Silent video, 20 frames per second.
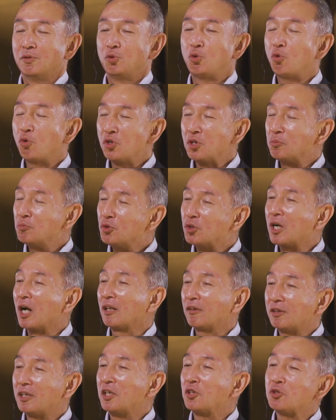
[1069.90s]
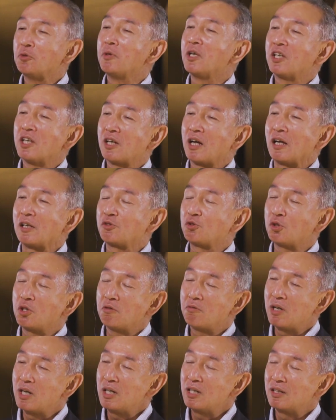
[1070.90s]
こに向かっていくべきか、それ
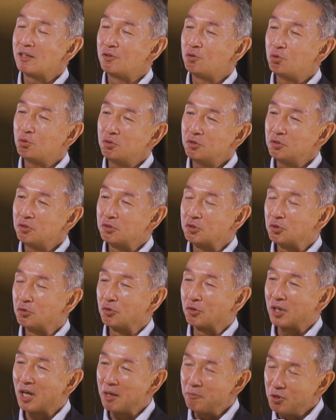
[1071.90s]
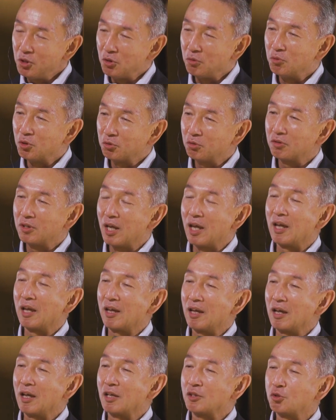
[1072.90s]
はどういうその神の下
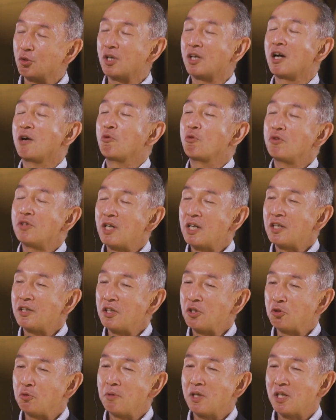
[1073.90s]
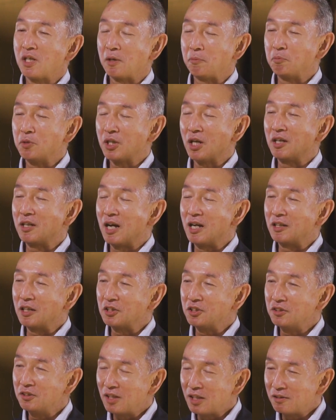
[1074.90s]
で、それが行われていくべきかみたいな
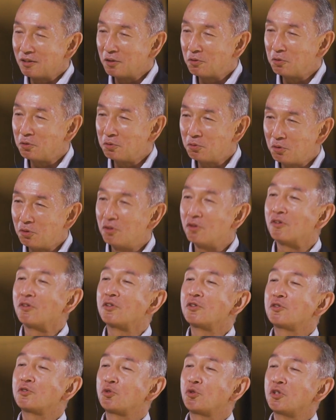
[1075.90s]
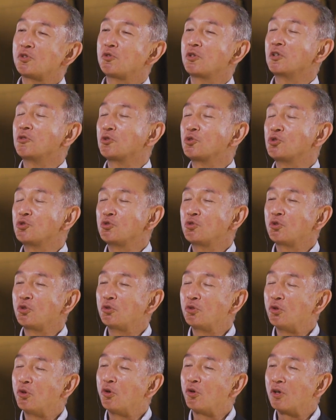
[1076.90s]
話になってくると、それぞれの宗
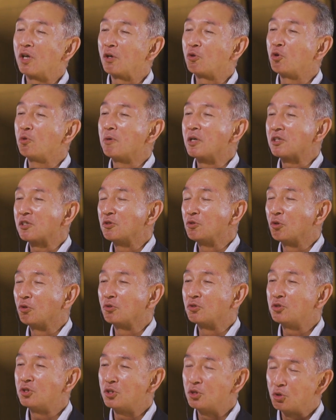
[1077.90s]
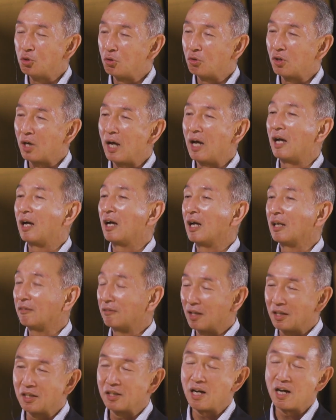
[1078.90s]
教の個別の事情があっ
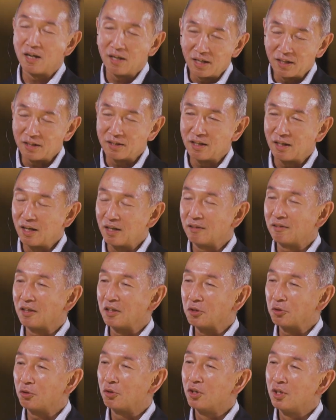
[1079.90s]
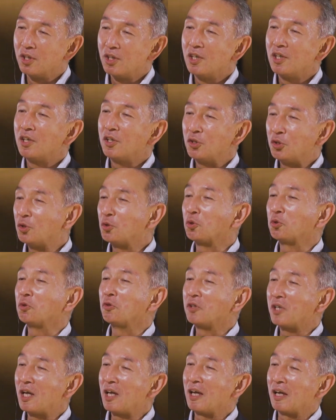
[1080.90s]
たり考え方があったりというこ
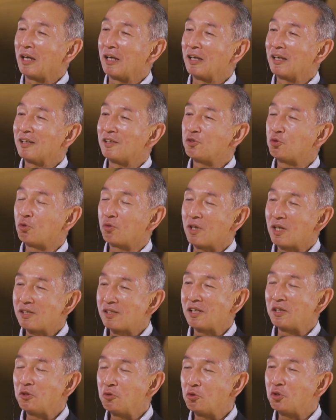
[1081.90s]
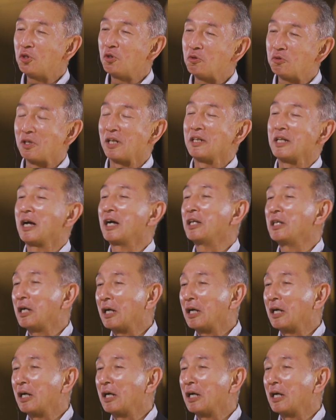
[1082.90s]
とで、そこから先の議論というのはなかな